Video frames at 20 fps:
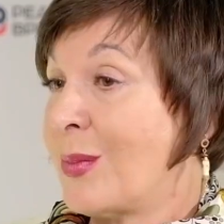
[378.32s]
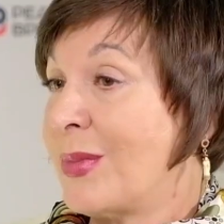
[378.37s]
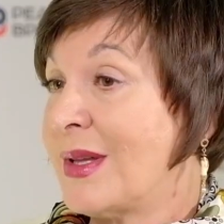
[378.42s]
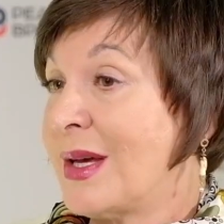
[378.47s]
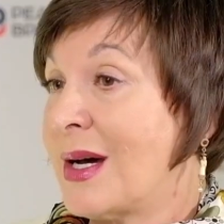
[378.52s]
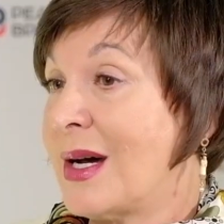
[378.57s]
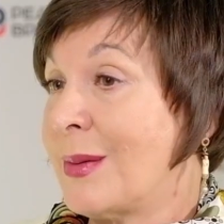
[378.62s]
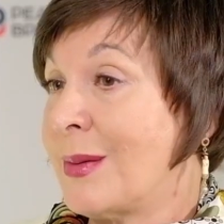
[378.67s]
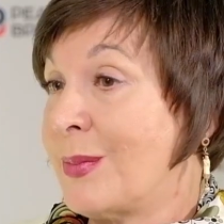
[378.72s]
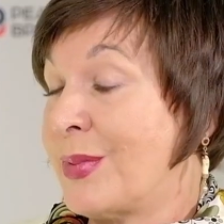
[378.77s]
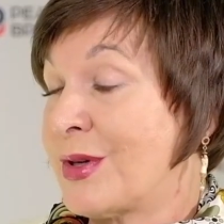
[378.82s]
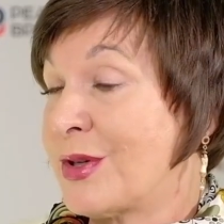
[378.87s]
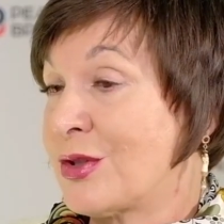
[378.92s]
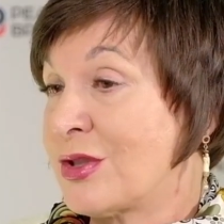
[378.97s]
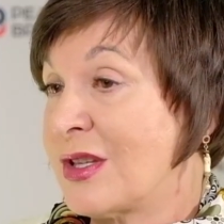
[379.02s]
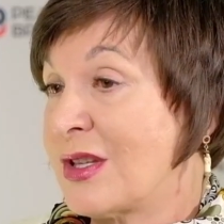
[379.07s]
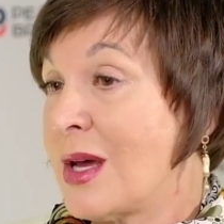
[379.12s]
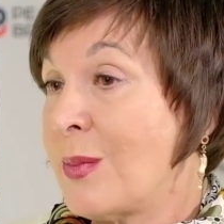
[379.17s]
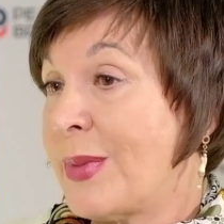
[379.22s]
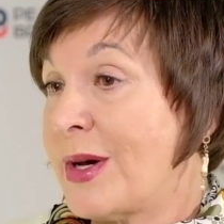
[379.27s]
была
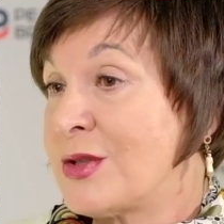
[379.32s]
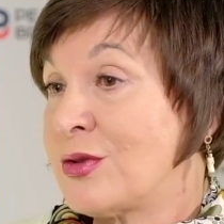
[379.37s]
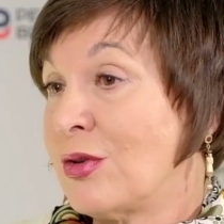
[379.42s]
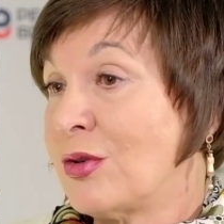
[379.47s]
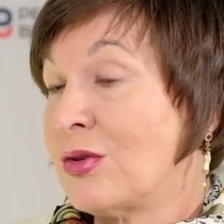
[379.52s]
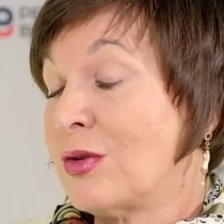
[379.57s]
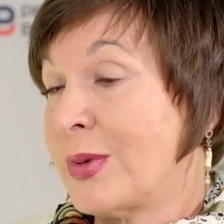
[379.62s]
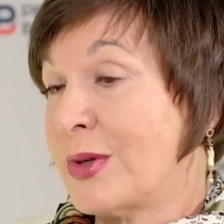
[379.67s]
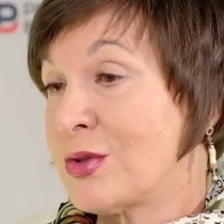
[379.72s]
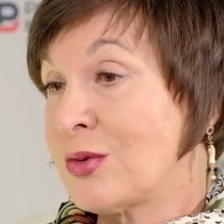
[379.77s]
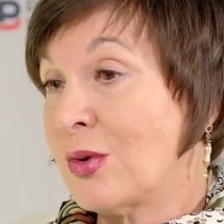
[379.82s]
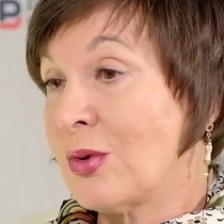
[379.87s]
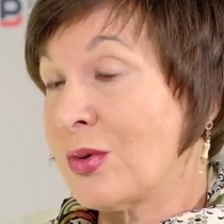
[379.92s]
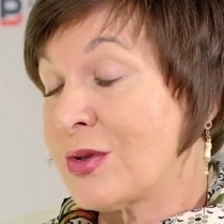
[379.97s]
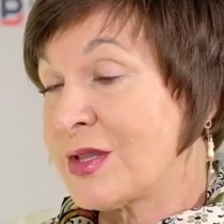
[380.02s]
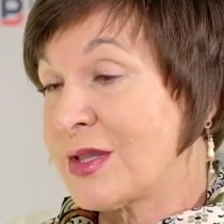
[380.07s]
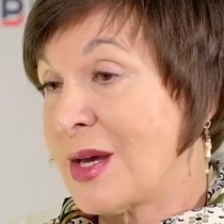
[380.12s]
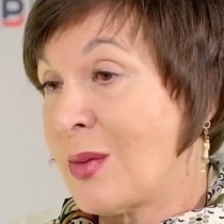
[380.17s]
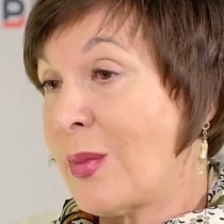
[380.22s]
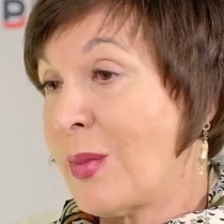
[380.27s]
поражена, поскольку,
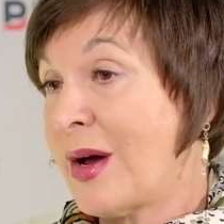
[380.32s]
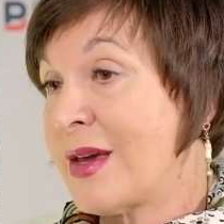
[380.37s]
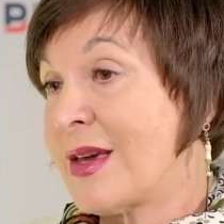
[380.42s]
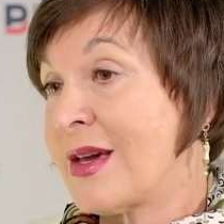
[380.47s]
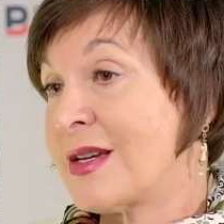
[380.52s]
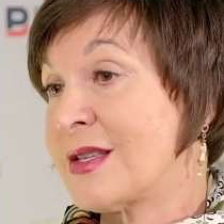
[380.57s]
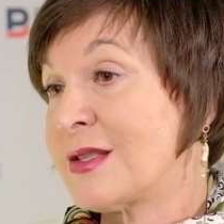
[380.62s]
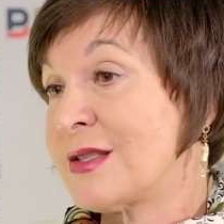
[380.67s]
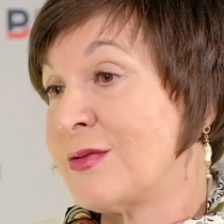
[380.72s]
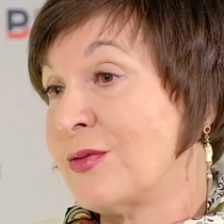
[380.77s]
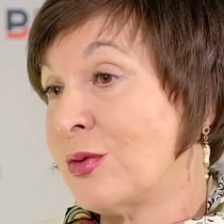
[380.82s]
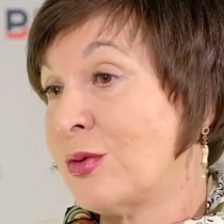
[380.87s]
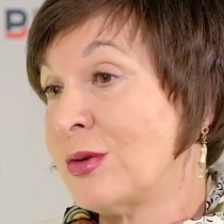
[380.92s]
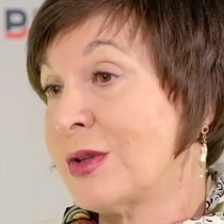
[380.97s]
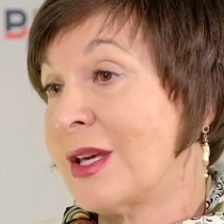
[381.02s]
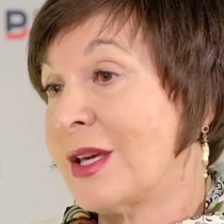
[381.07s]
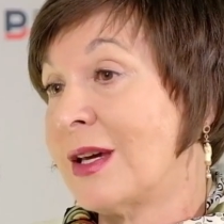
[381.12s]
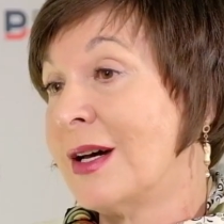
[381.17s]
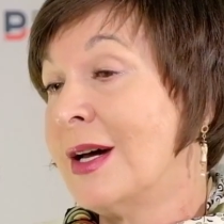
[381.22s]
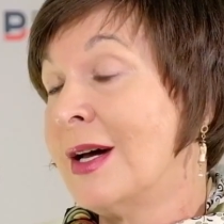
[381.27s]
поскольку сама я с
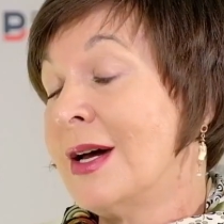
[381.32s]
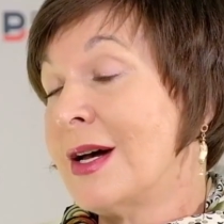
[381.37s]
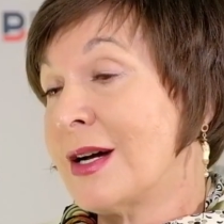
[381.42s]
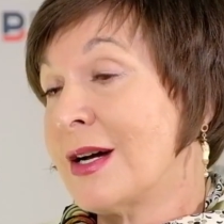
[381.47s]
Волги,